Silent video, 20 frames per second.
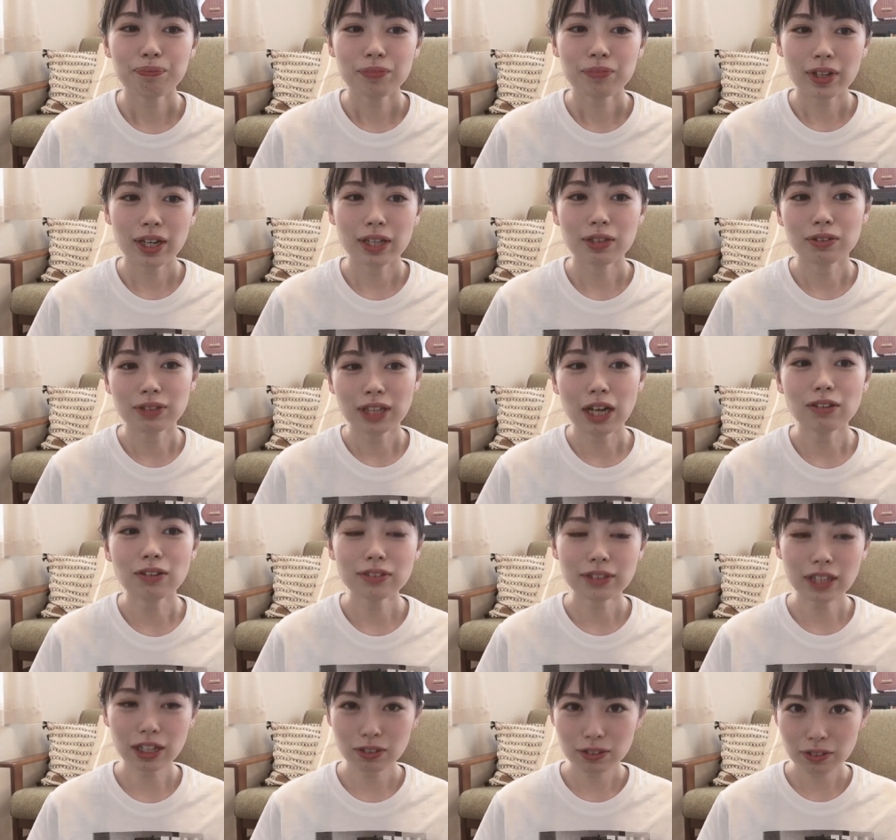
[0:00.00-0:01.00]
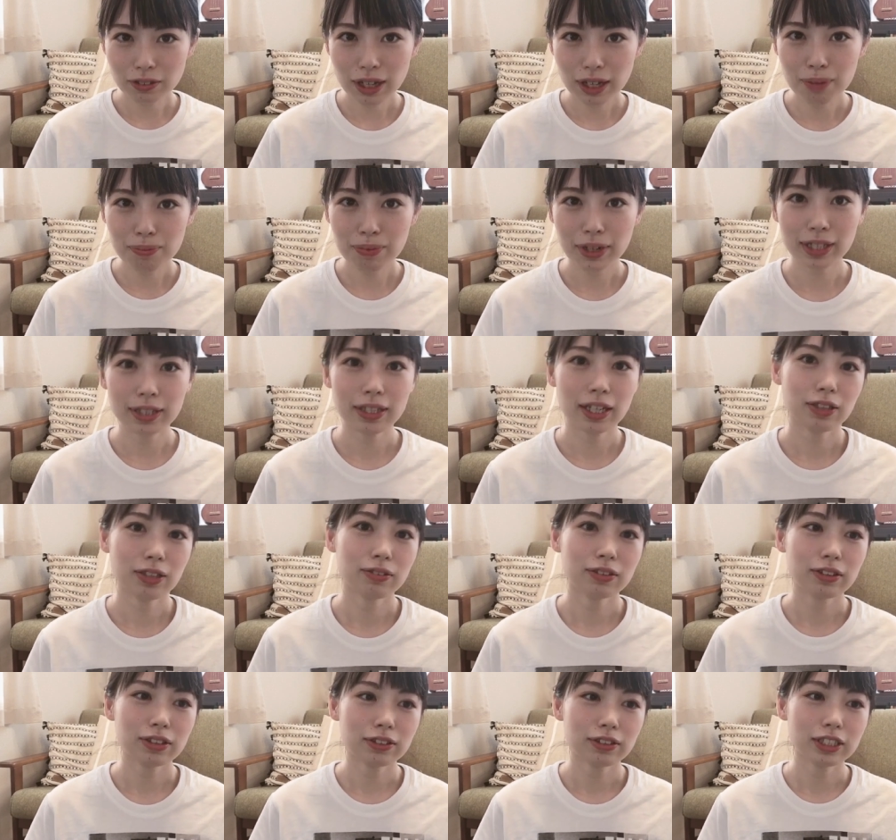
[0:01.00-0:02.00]
あのダウンタウンと頑張れない
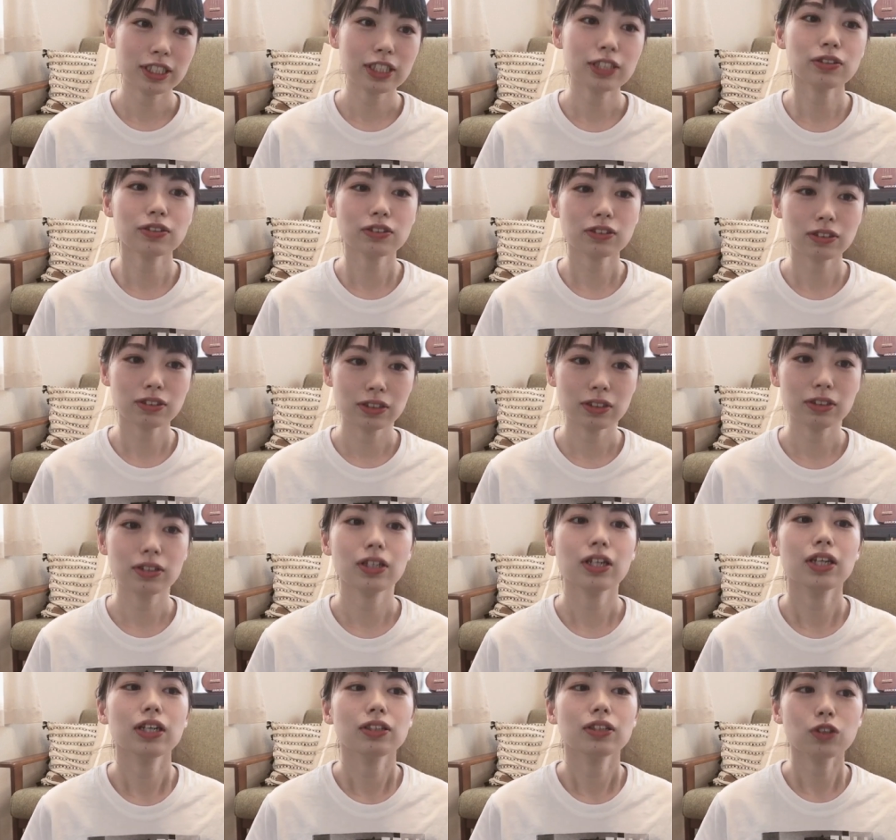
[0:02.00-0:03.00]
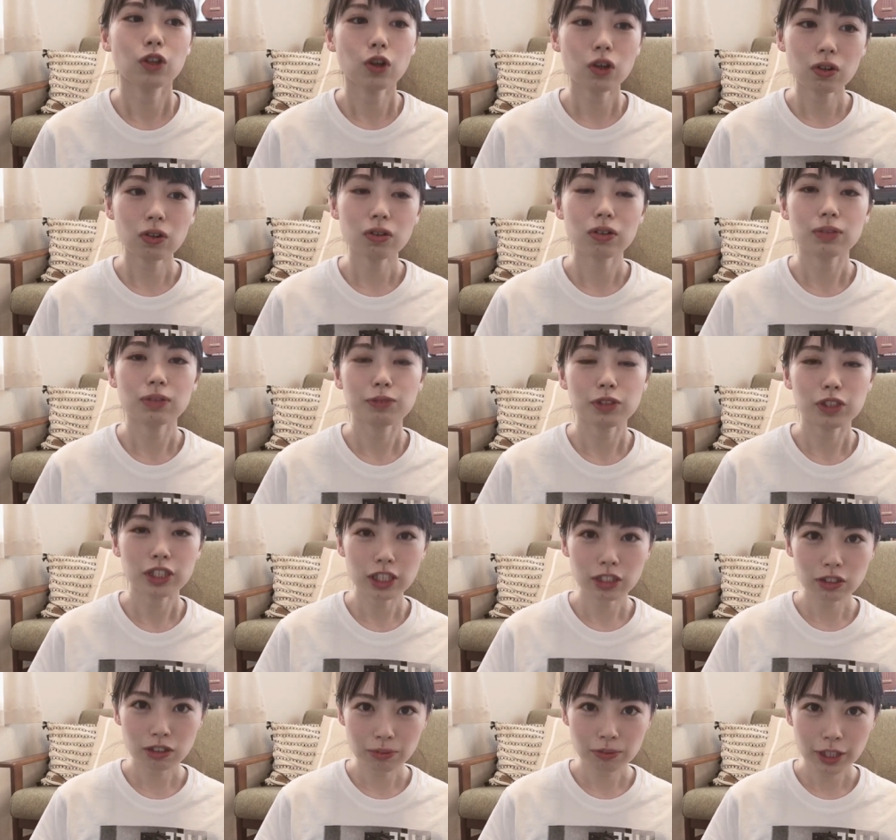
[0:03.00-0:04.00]
よっていう2曲の
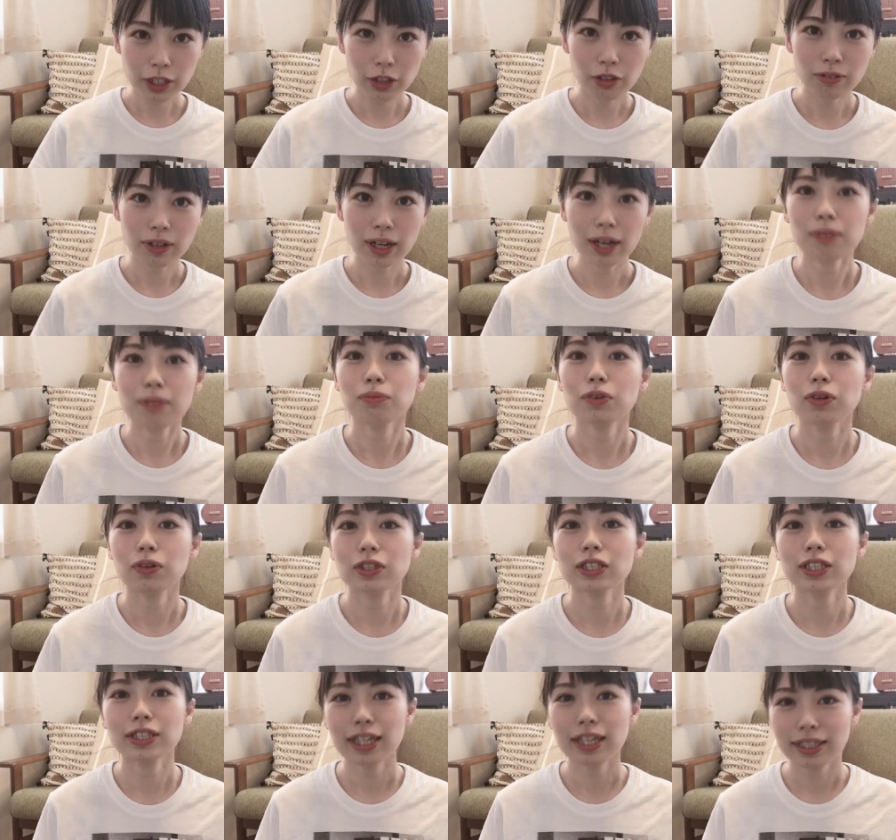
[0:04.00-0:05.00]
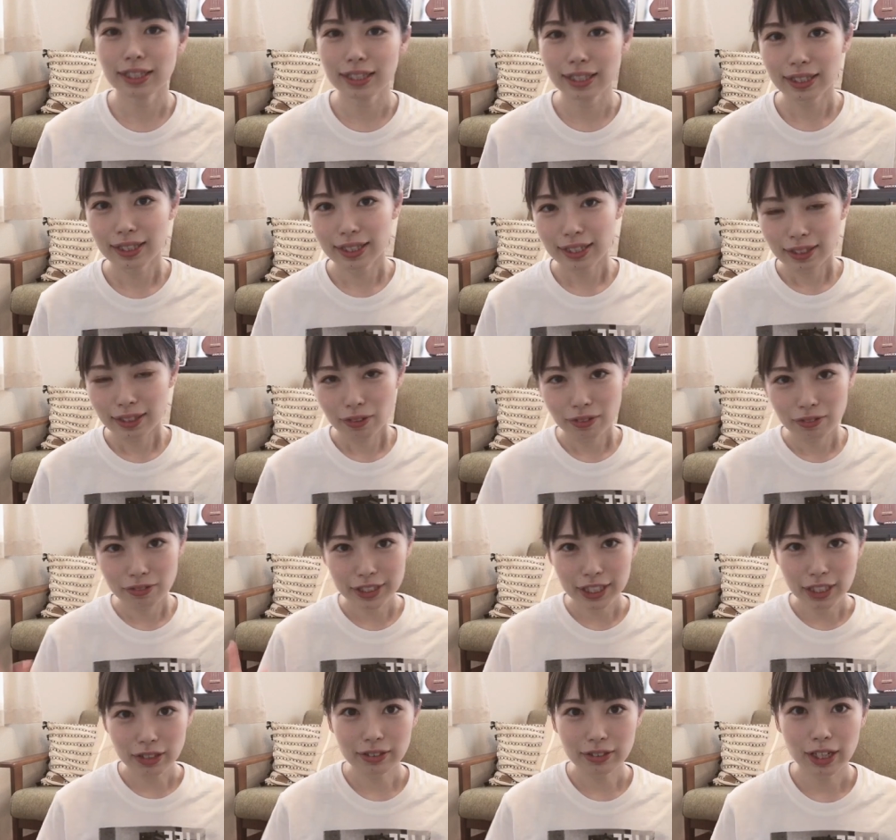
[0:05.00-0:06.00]
ミュージックビデオはもうすでに
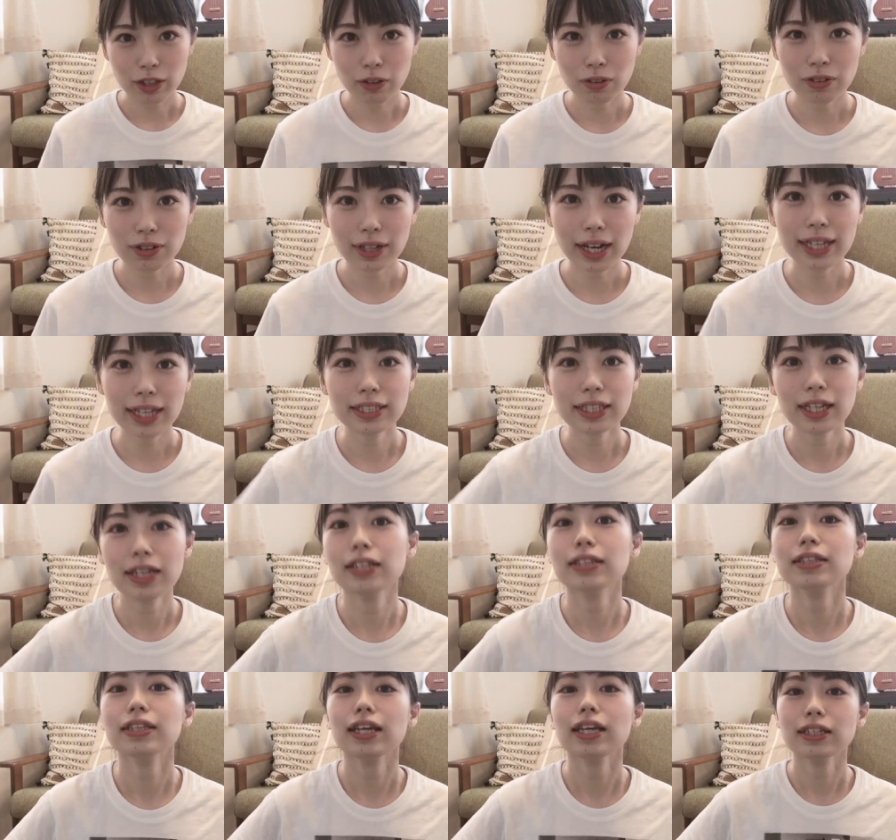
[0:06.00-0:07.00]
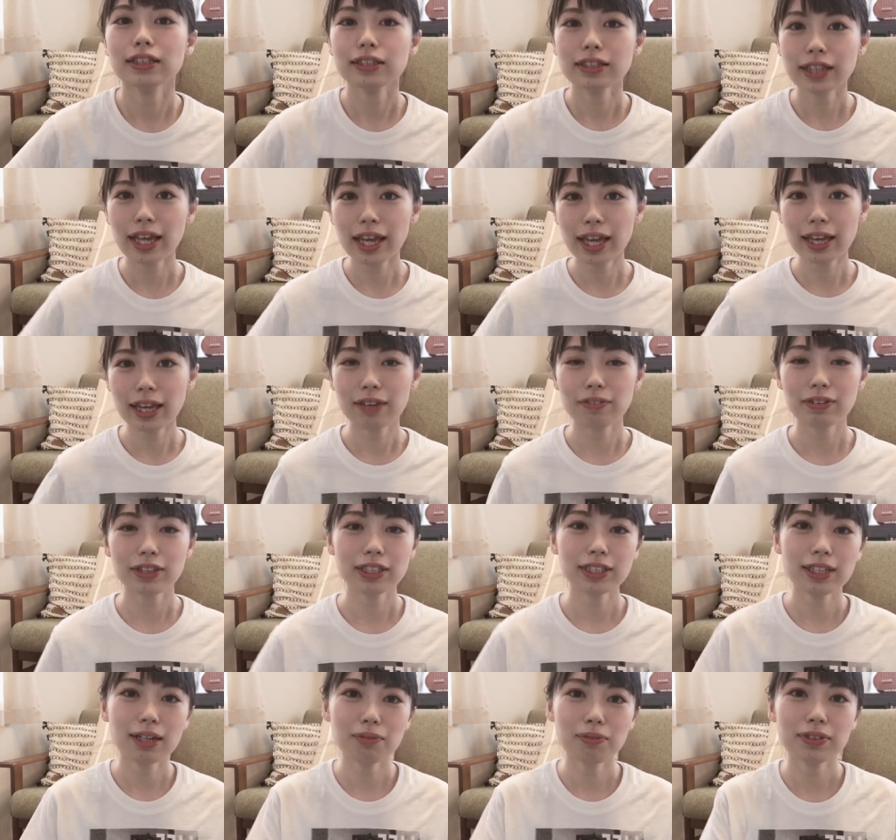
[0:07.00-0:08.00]
オフィシャルで公開されていて
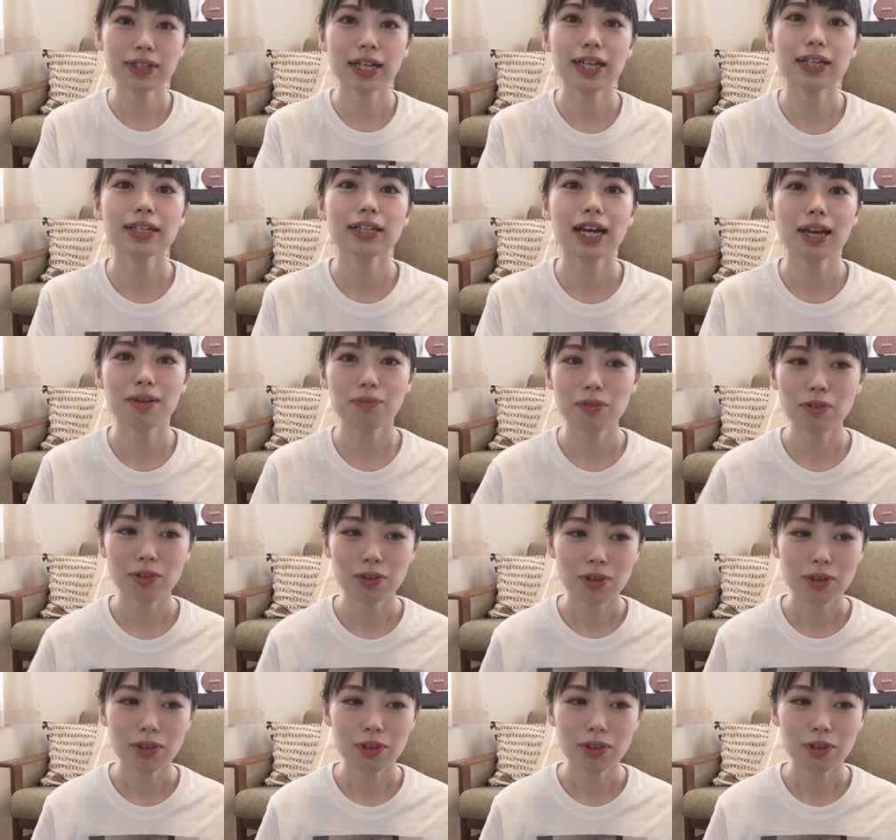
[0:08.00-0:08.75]
私はもう何回も